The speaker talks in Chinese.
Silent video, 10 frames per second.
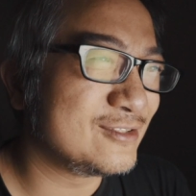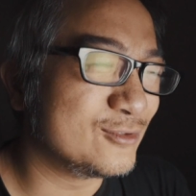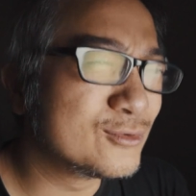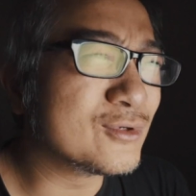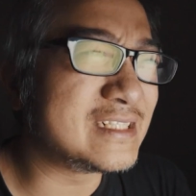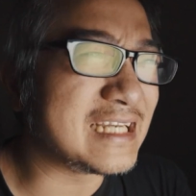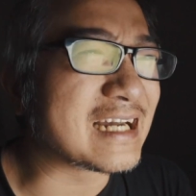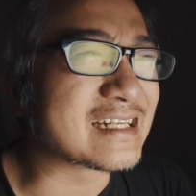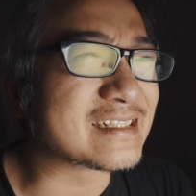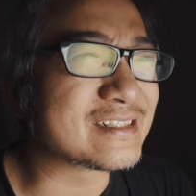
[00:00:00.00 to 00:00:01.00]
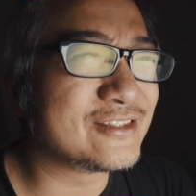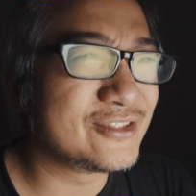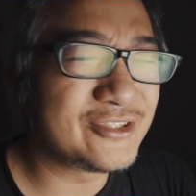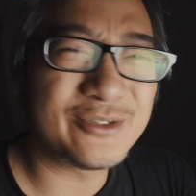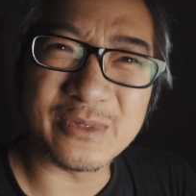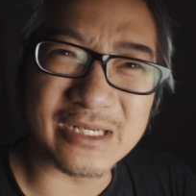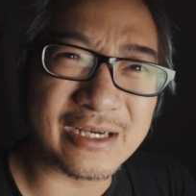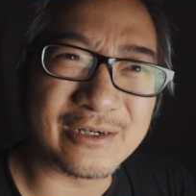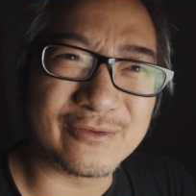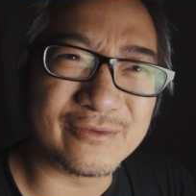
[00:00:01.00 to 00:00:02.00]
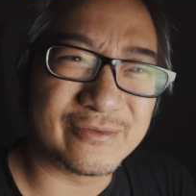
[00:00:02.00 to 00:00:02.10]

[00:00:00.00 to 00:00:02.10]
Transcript: 如果讲 YouTube 哈，